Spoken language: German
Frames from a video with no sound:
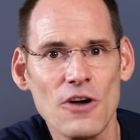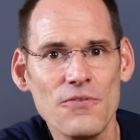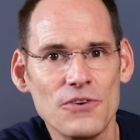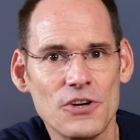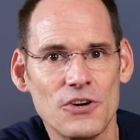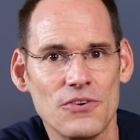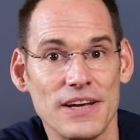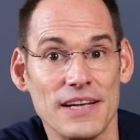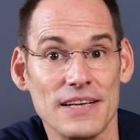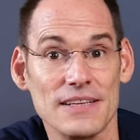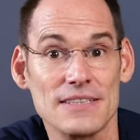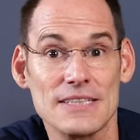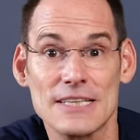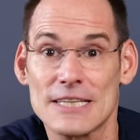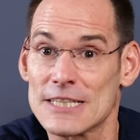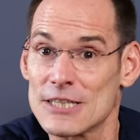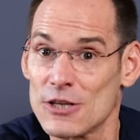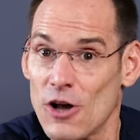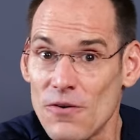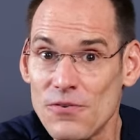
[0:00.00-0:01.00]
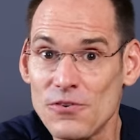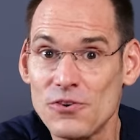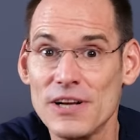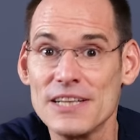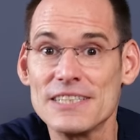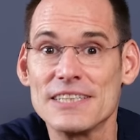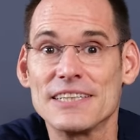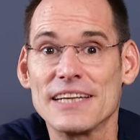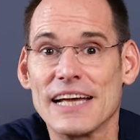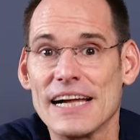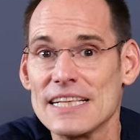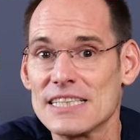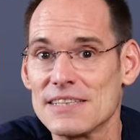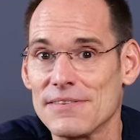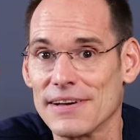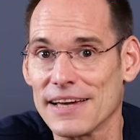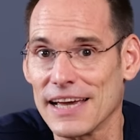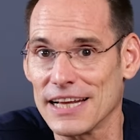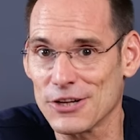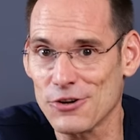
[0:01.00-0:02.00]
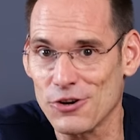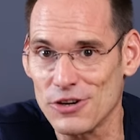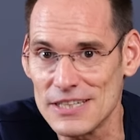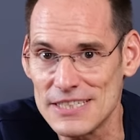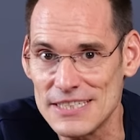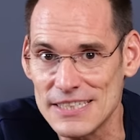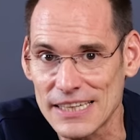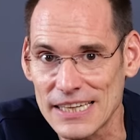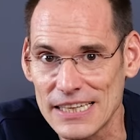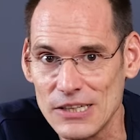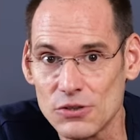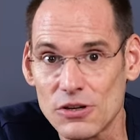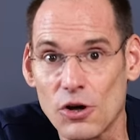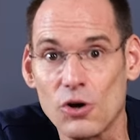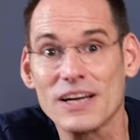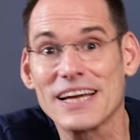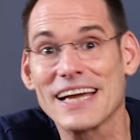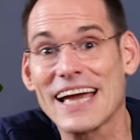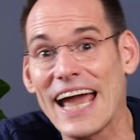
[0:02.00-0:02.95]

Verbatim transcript: Softdrinks. Softdrinks enthalten zwar kein Cholesterin und auch